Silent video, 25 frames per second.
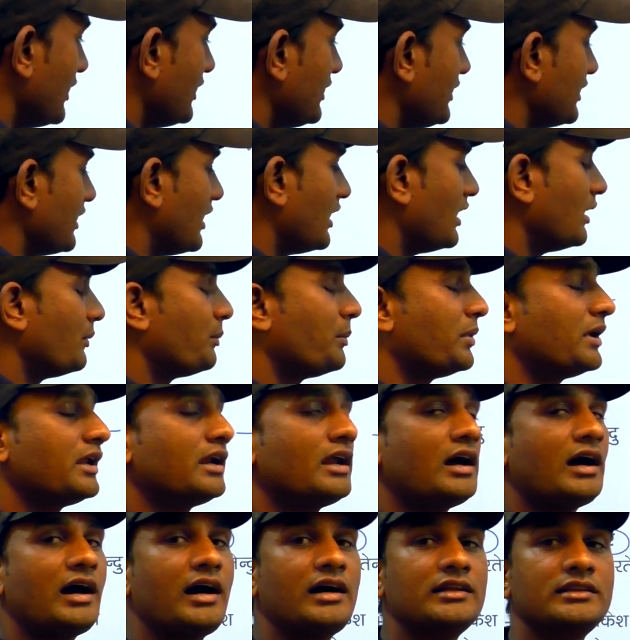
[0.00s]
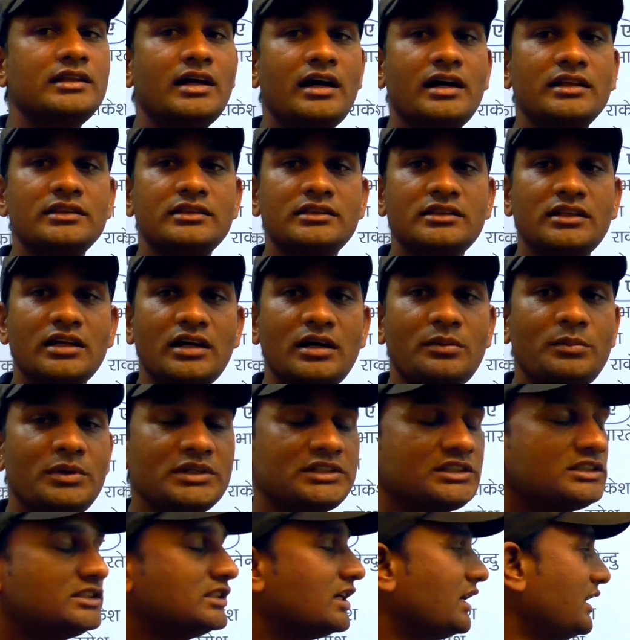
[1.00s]
यहाँ पर आधा त
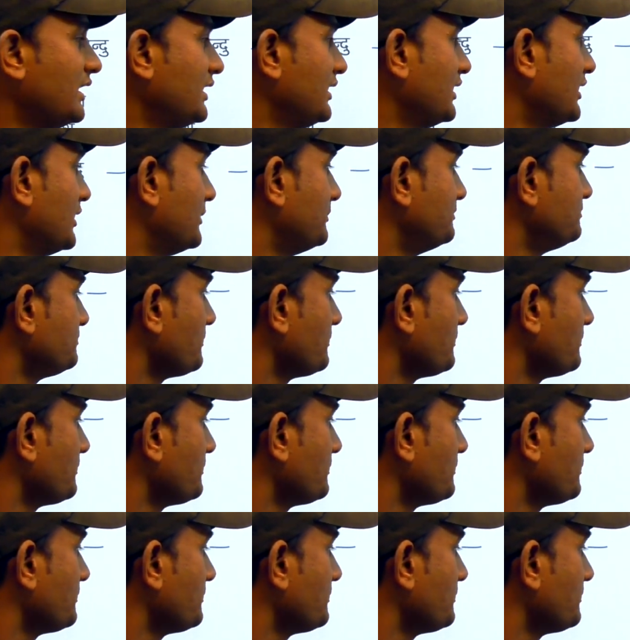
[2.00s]
बच जाएगा